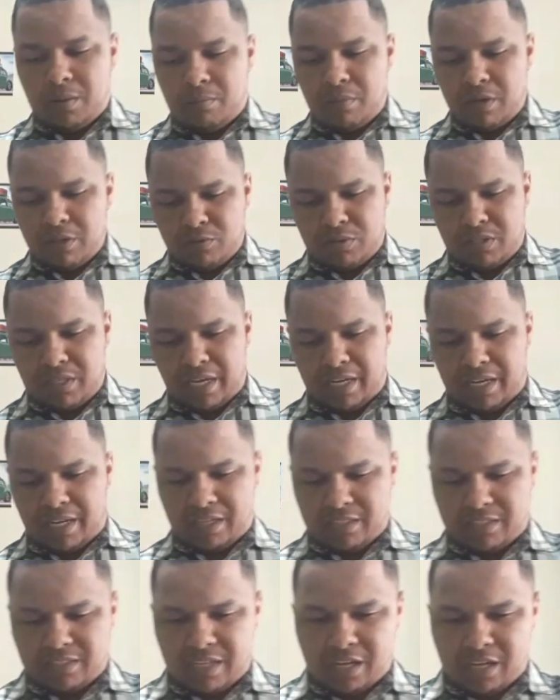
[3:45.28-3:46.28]
Mas o que é
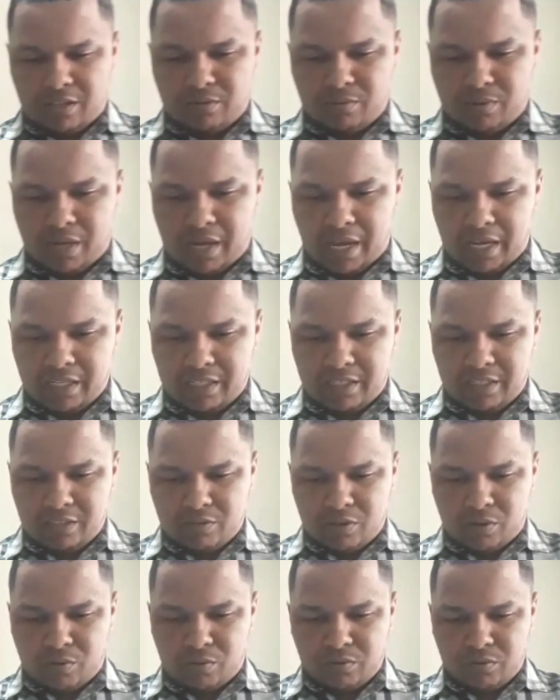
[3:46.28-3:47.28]
engraçado é que
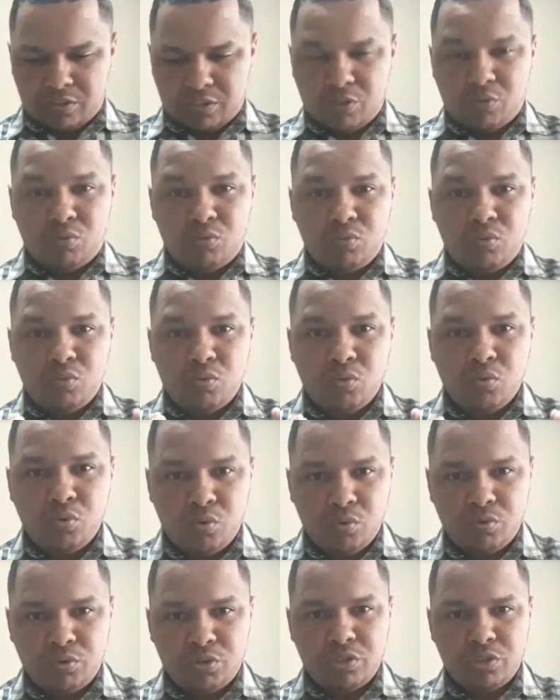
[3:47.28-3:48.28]
isso aconteceu no
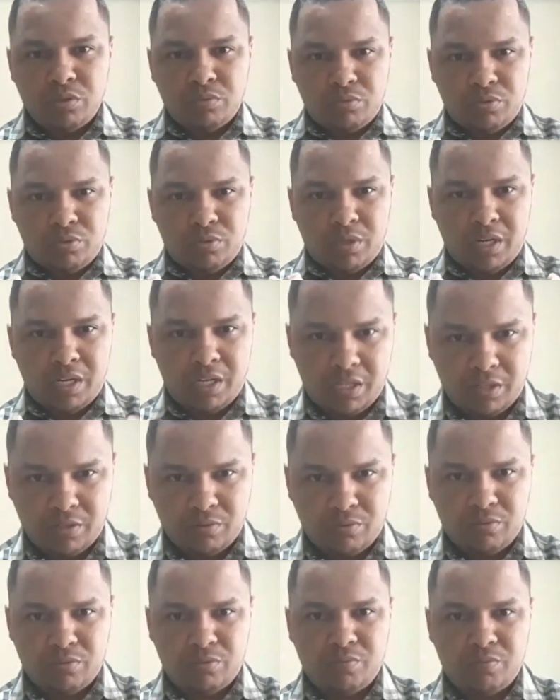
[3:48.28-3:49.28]
último
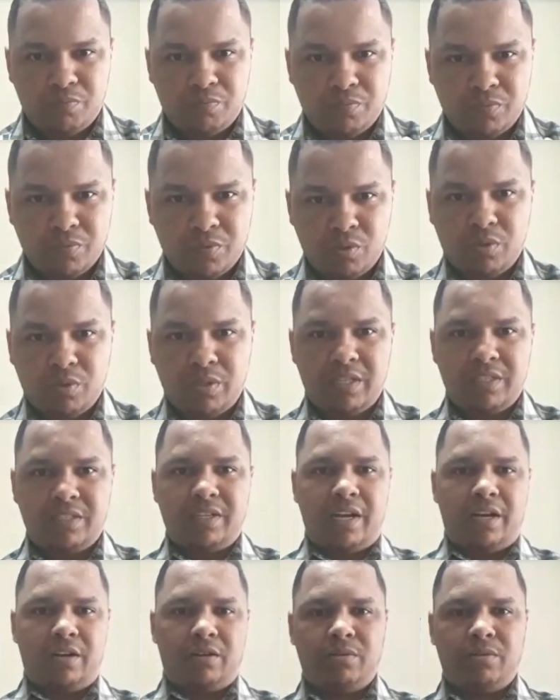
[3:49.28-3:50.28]
ano no
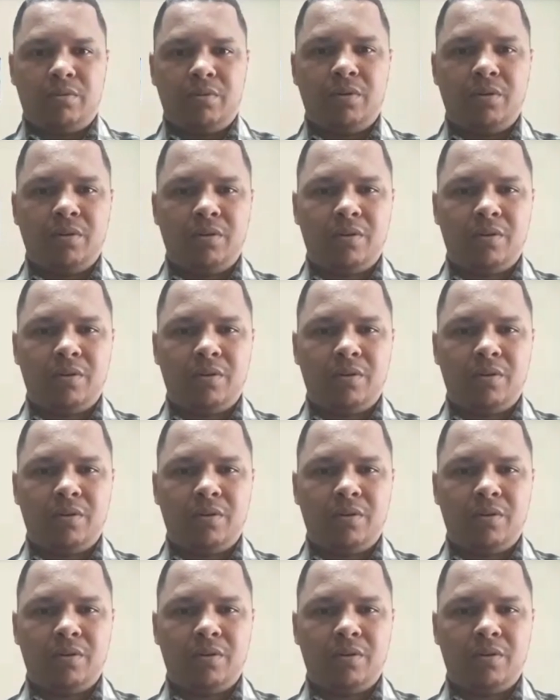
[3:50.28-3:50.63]
deserto.